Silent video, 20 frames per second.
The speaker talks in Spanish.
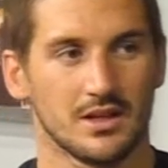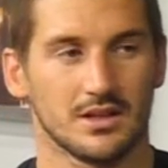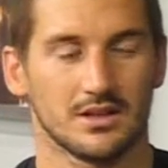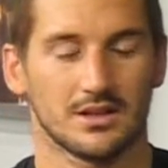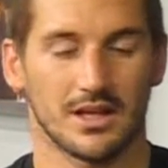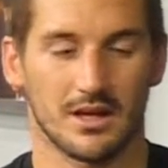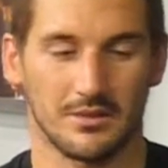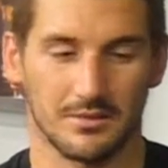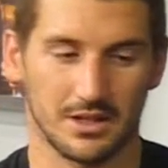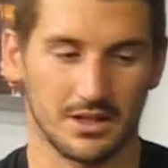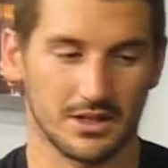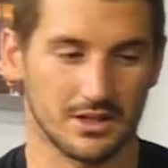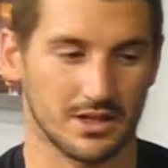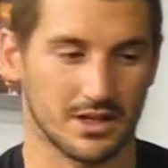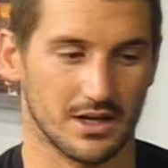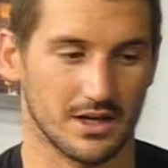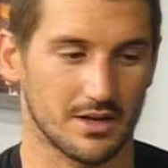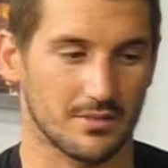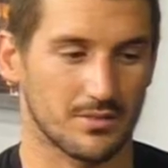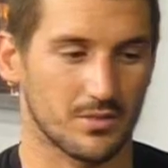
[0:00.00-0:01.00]
también
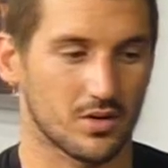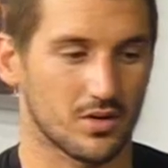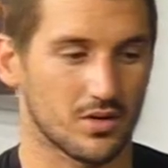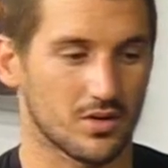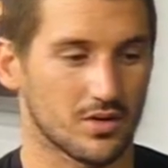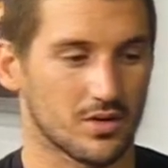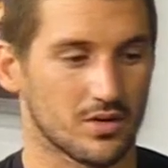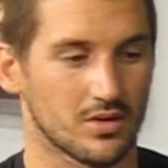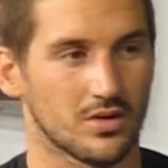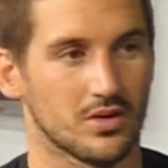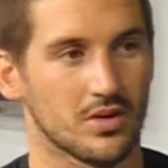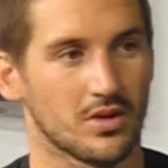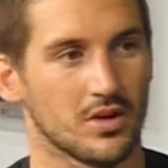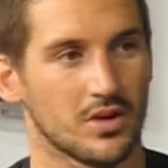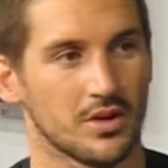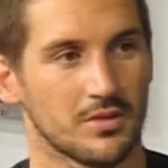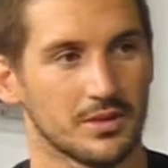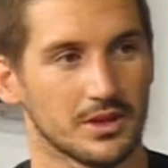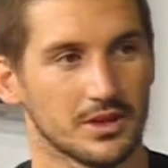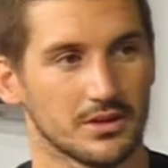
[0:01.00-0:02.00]
entrenamos los
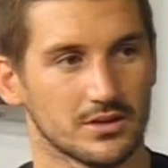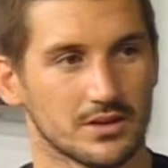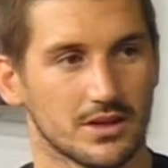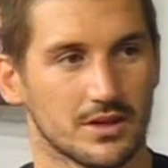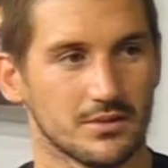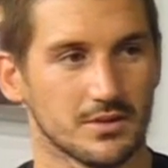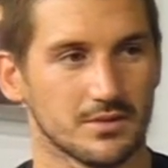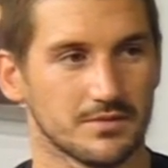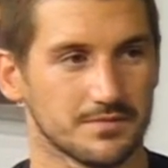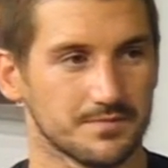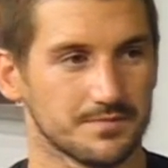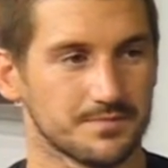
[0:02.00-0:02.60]
domingos también.